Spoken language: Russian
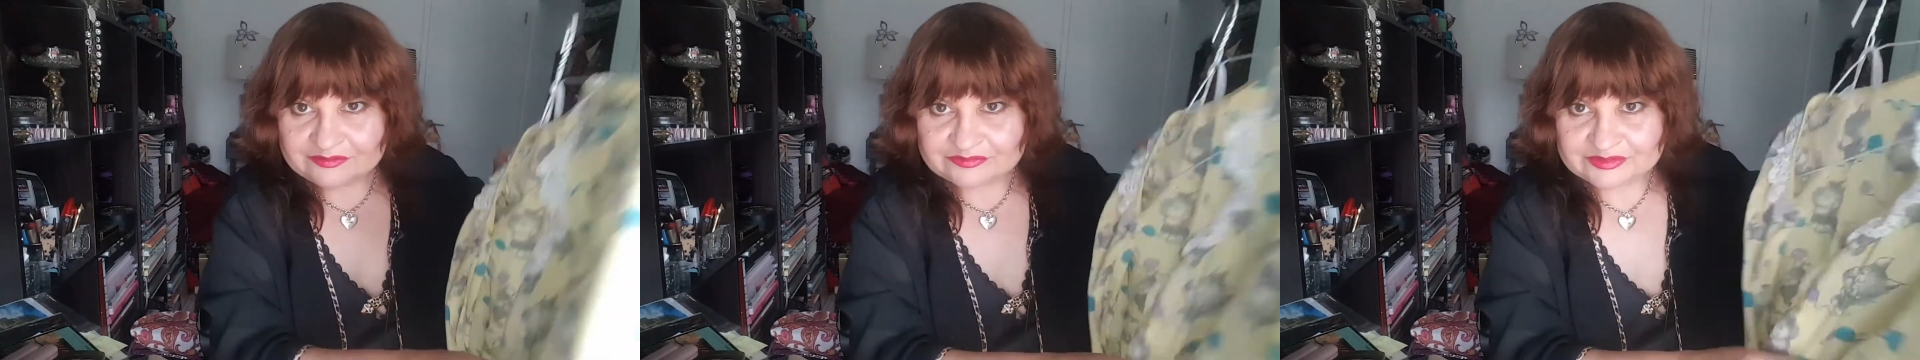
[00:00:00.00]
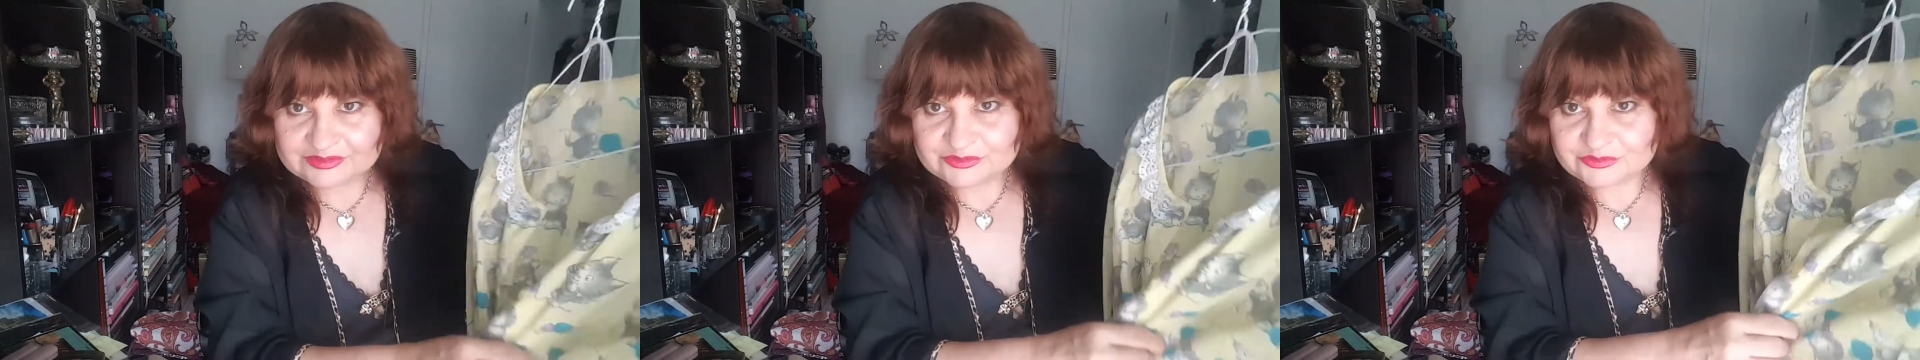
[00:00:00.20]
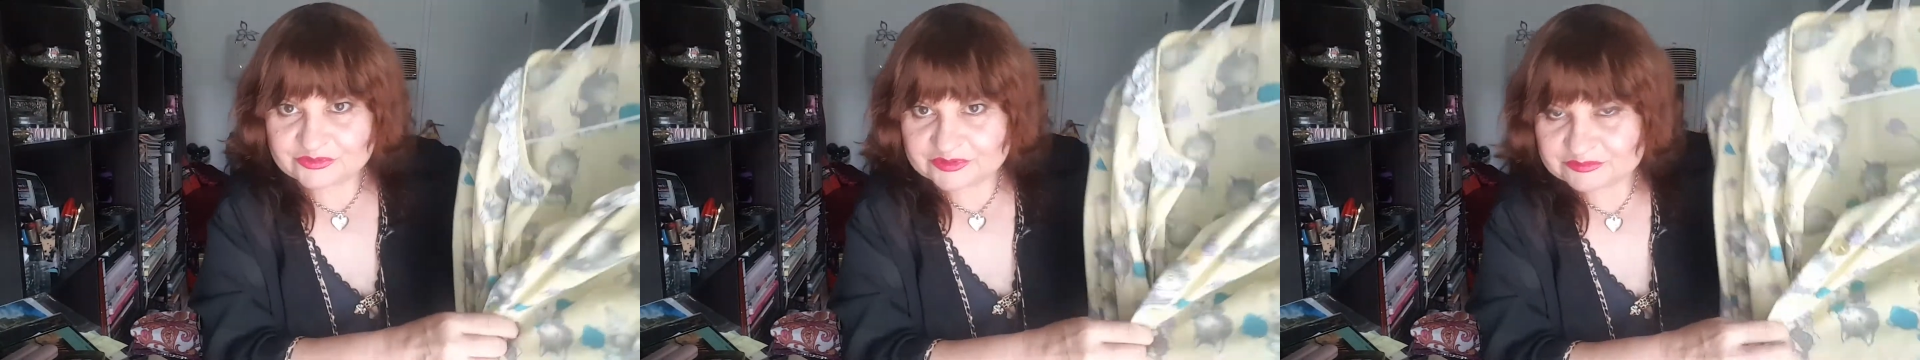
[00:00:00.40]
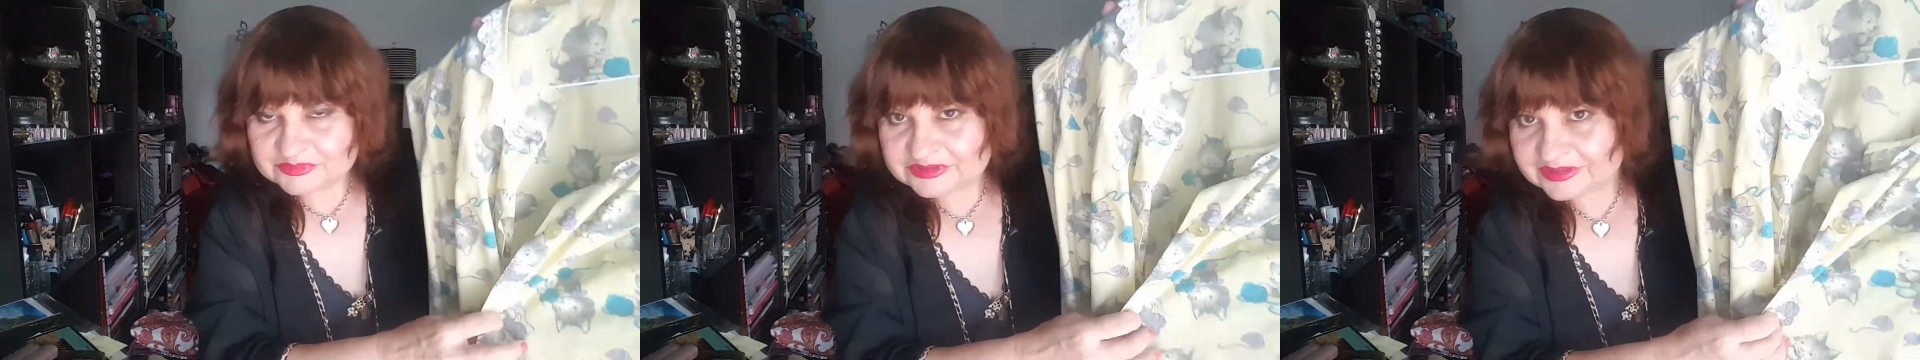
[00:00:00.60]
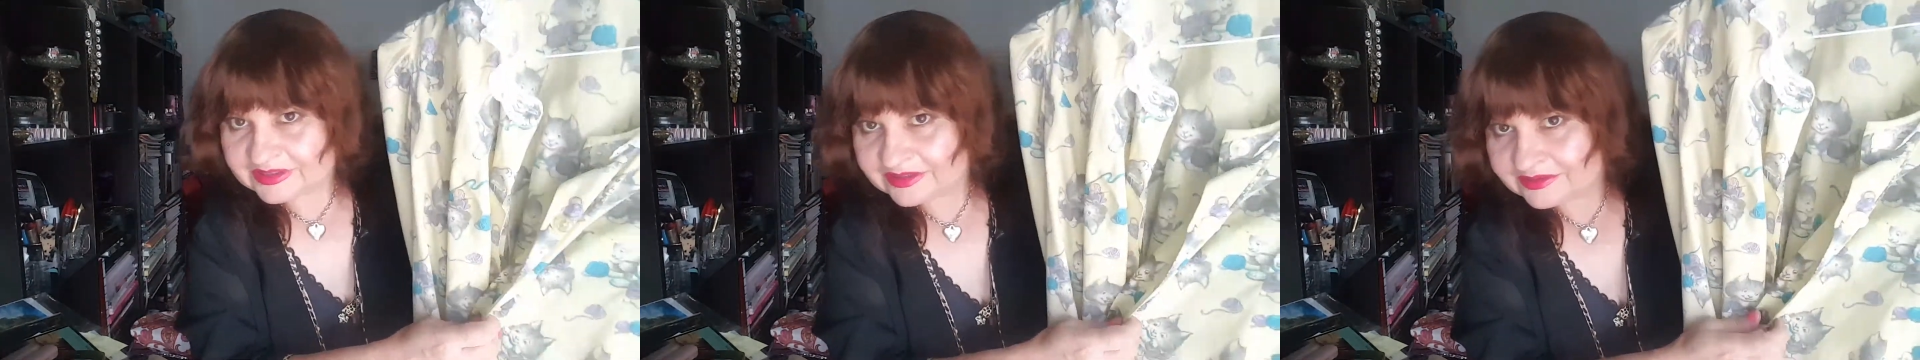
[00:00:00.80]
в котором
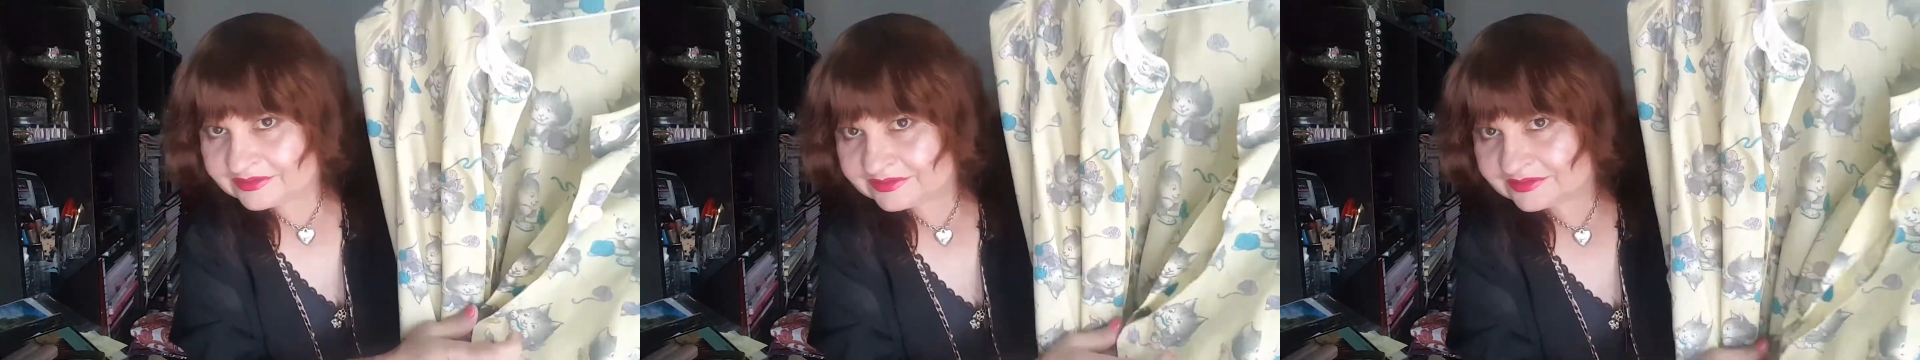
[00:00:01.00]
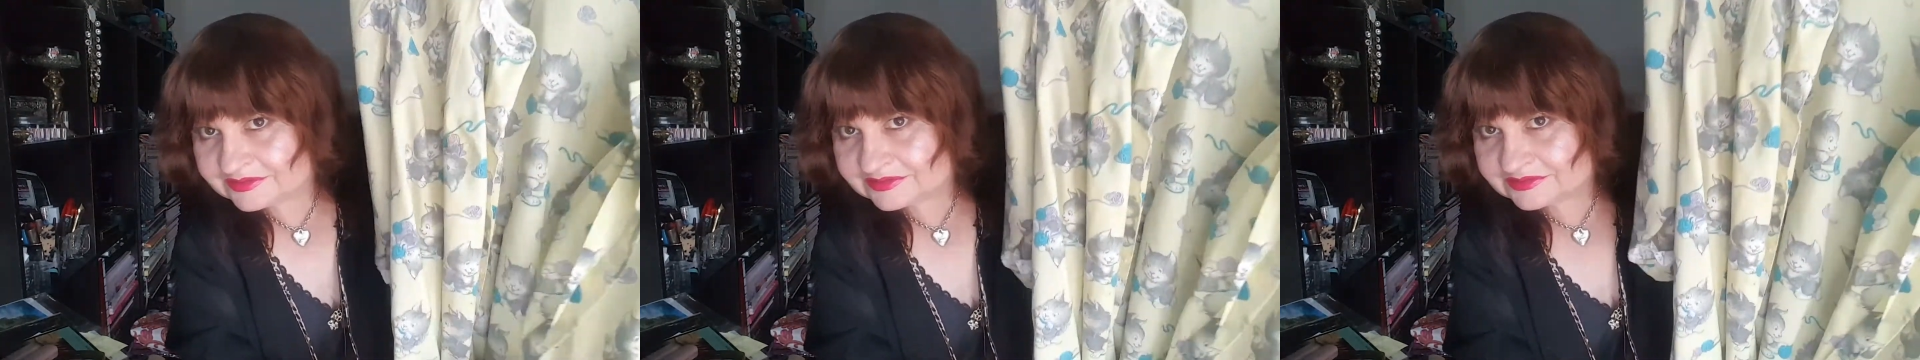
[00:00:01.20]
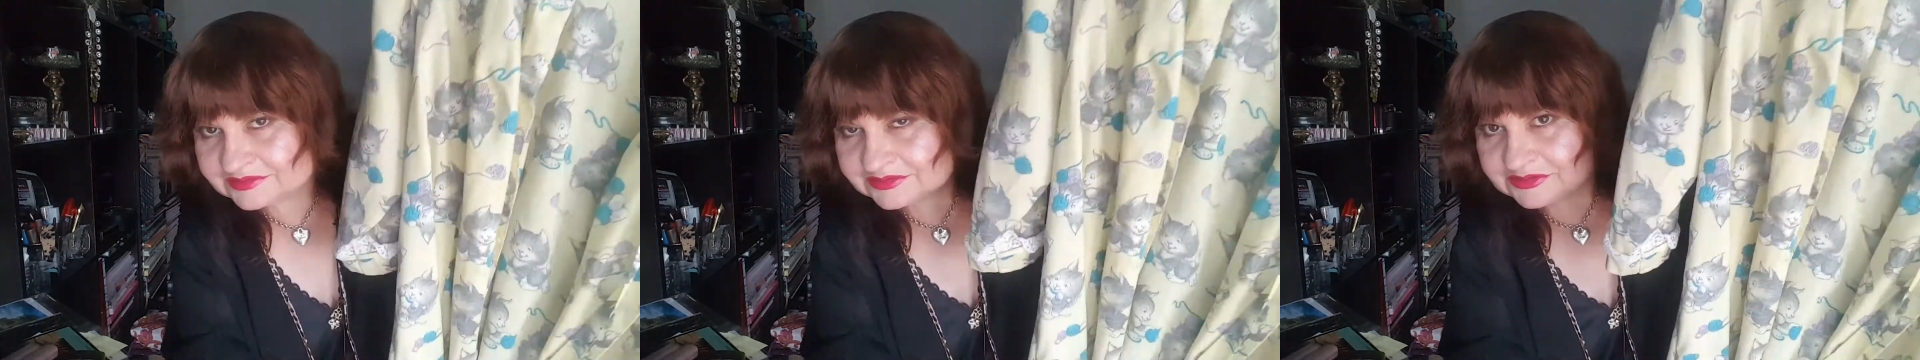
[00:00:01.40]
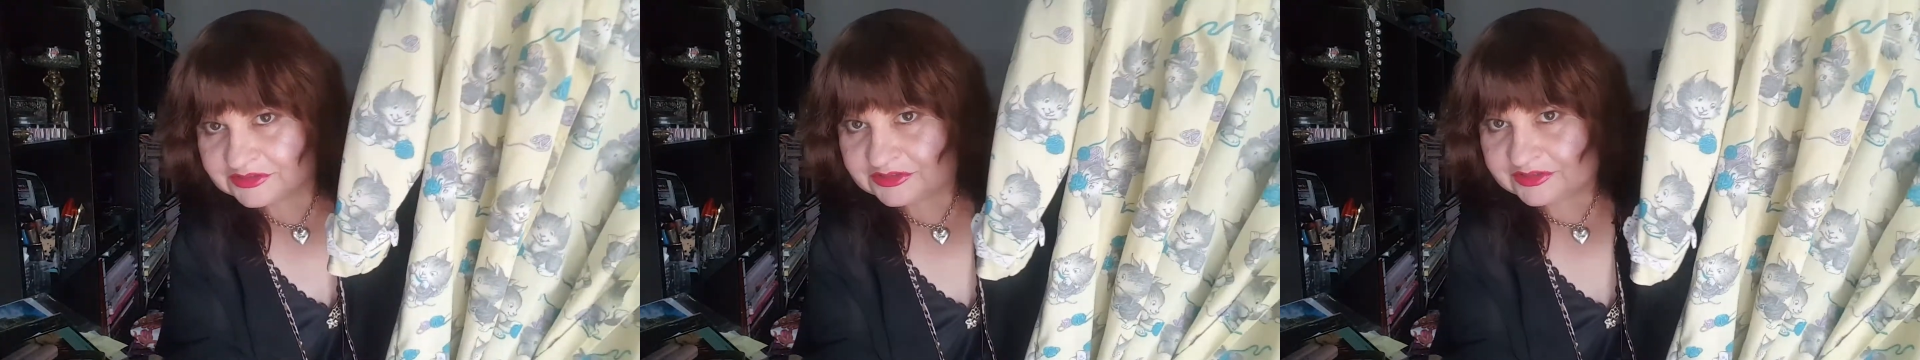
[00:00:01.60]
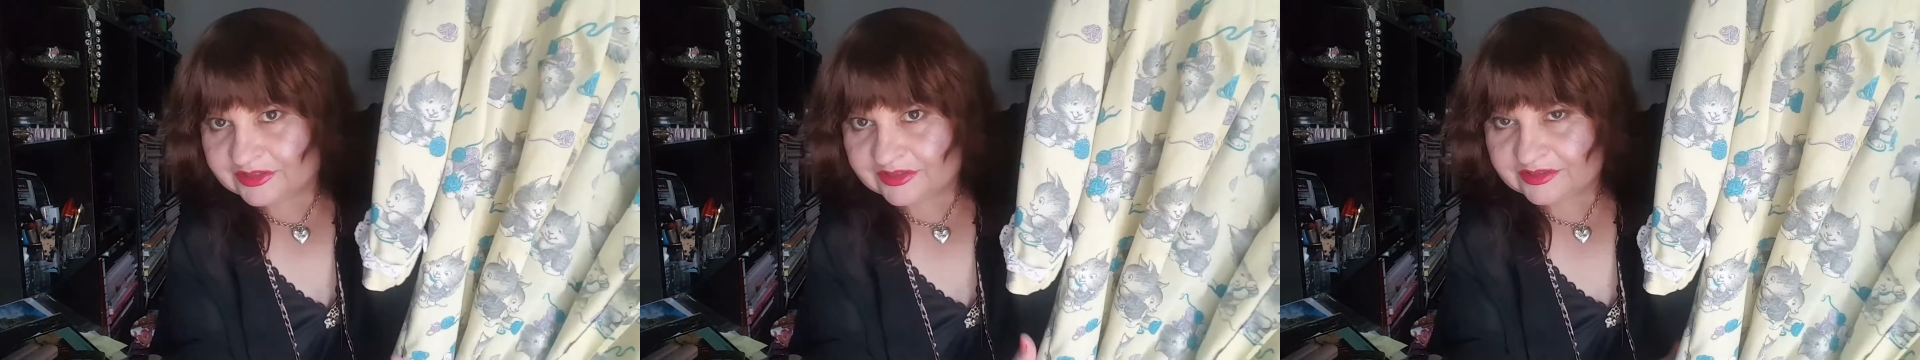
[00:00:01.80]
я
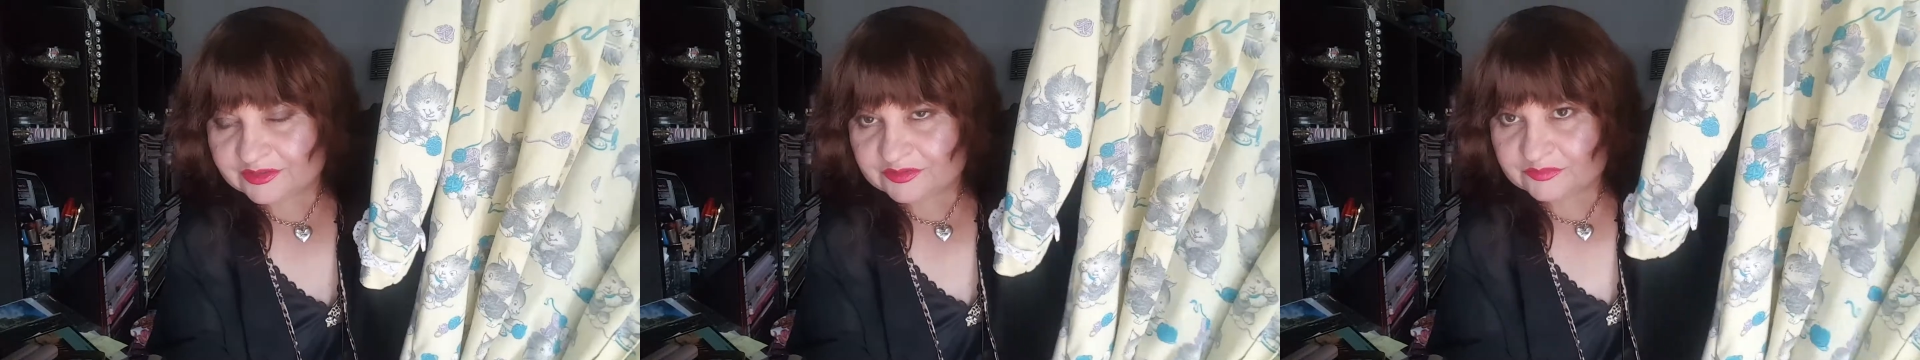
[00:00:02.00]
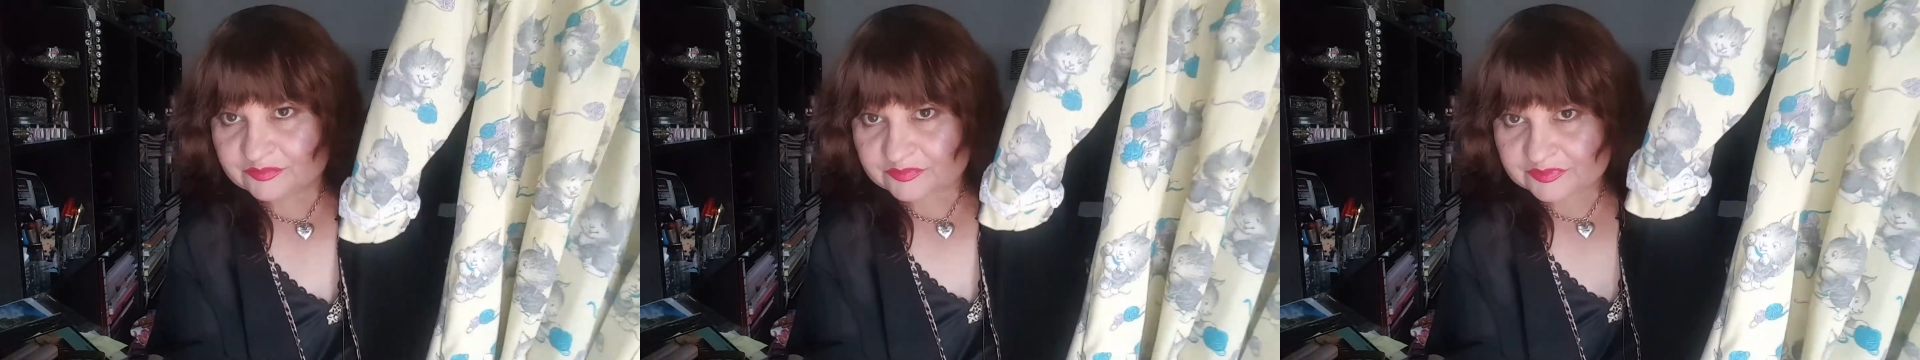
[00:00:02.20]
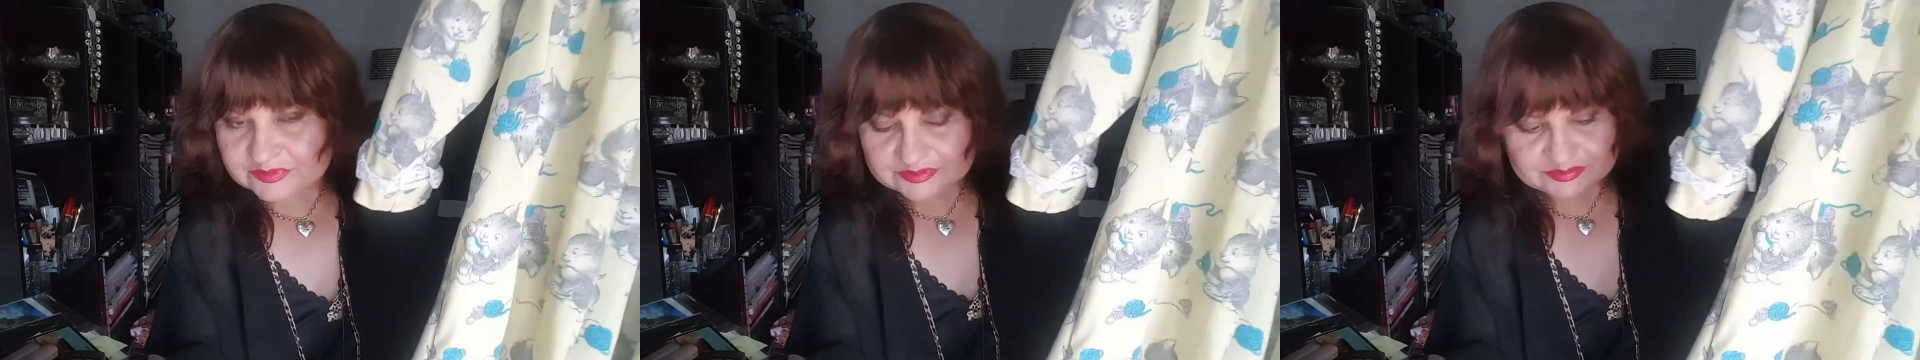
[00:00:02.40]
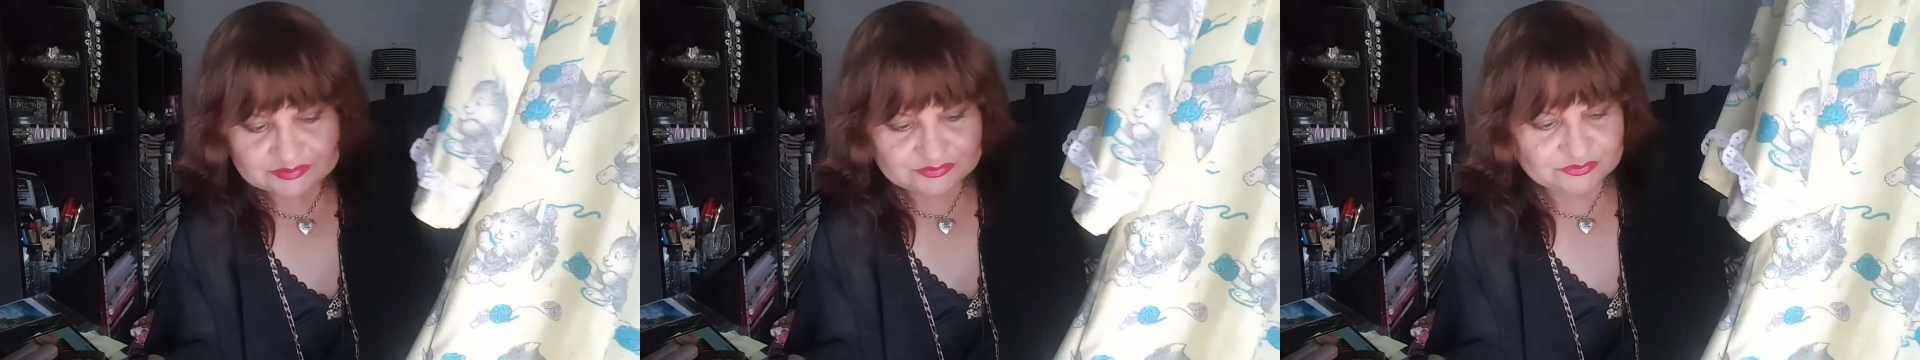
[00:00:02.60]
зажигала э,